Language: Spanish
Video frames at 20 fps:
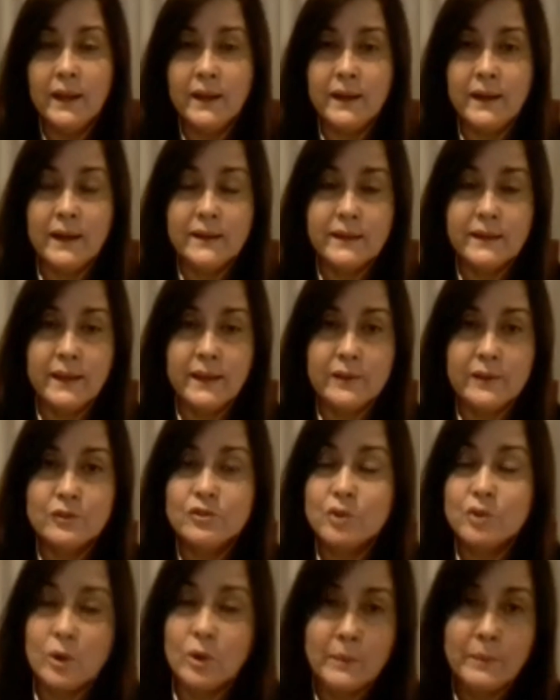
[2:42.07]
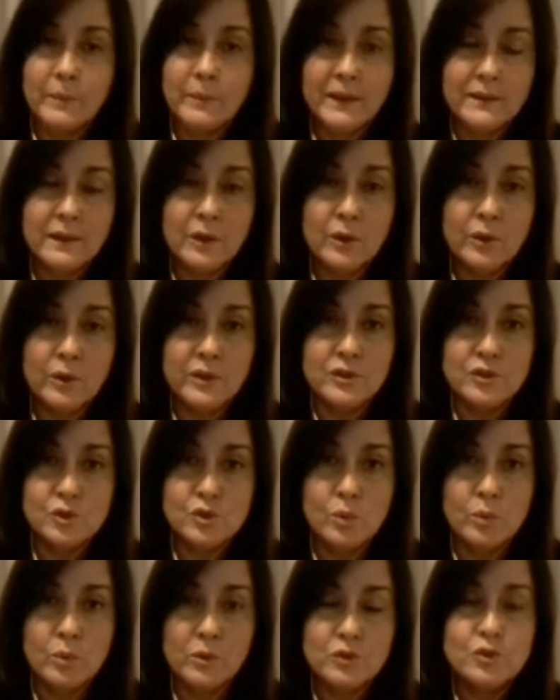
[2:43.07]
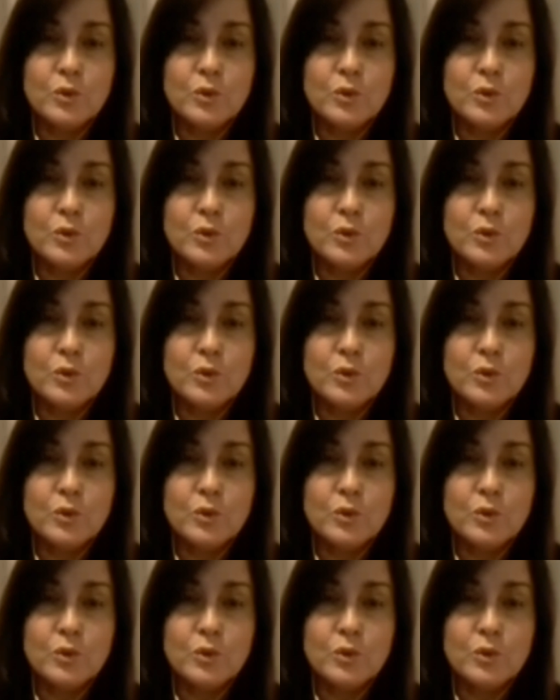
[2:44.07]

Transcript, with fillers: en el que solamente los insumos